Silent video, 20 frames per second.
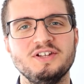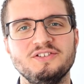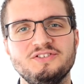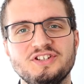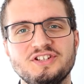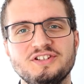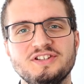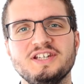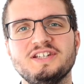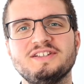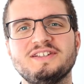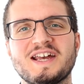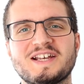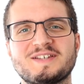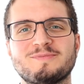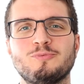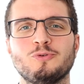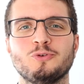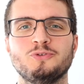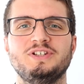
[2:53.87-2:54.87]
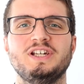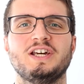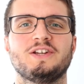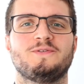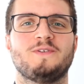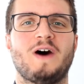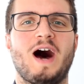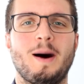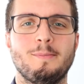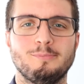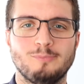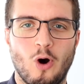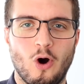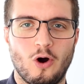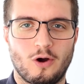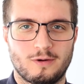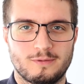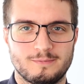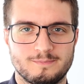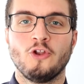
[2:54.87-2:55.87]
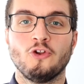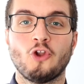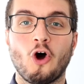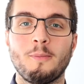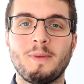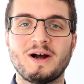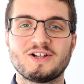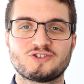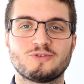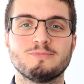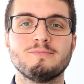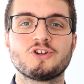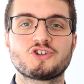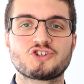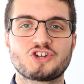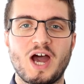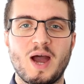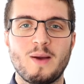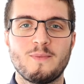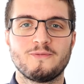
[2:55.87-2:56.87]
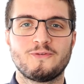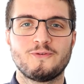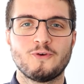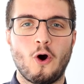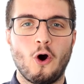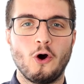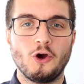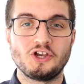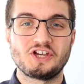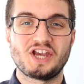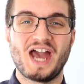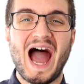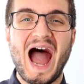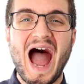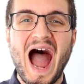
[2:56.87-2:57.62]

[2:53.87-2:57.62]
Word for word: die nicht explodiert war am Morgen. Nochmal zum Mitschreiben für euch.